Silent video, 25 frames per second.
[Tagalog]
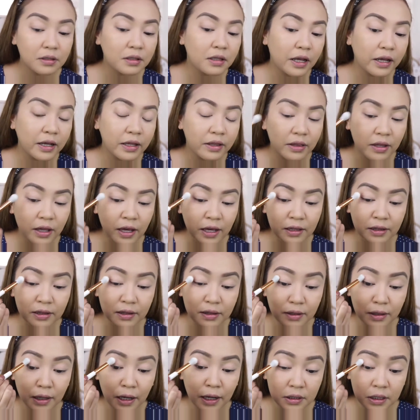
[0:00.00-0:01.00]
Like that.
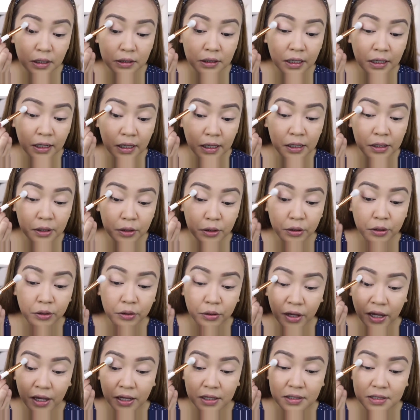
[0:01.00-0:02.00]
Tatanggalin nyo
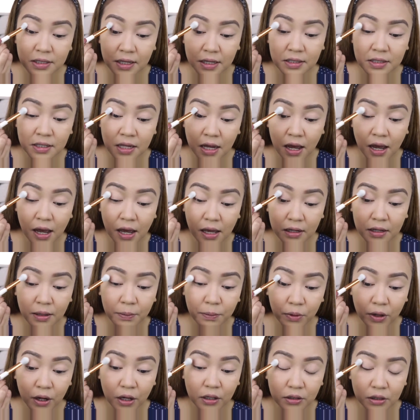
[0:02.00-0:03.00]
yung excess ha na
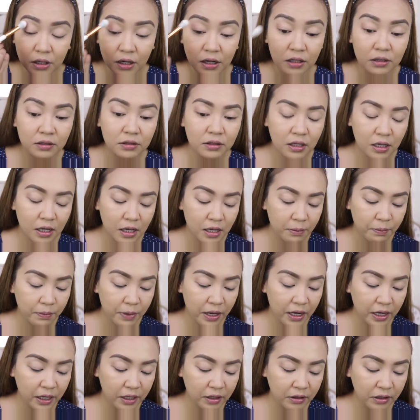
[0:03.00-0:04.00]
product
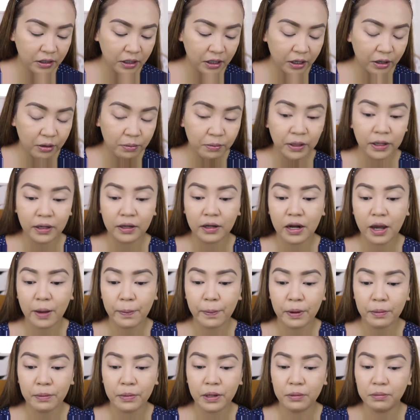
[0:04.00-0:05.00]
para hindi kayo
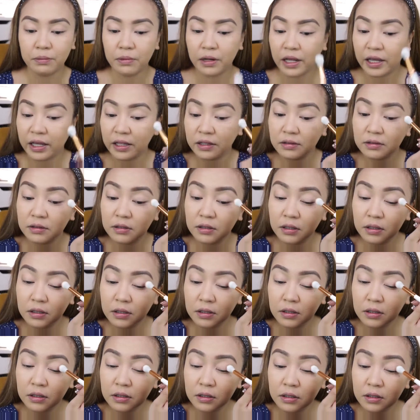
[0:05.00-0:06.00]
mahirapan mag-blend.
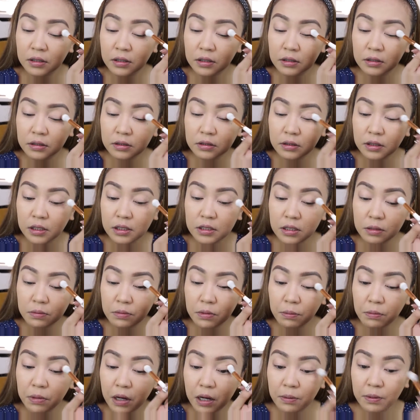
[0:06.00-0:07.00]
Kasi
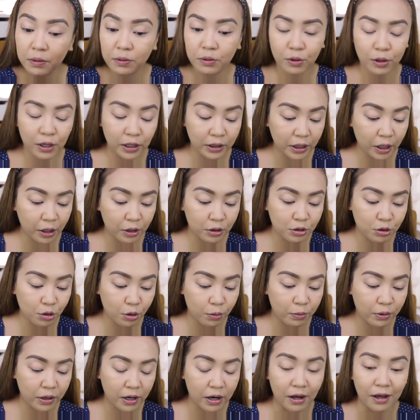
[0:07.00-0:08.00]
baka magulat kayo,
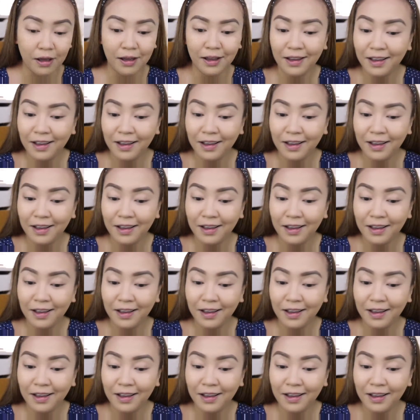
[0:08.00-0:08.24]
sobrang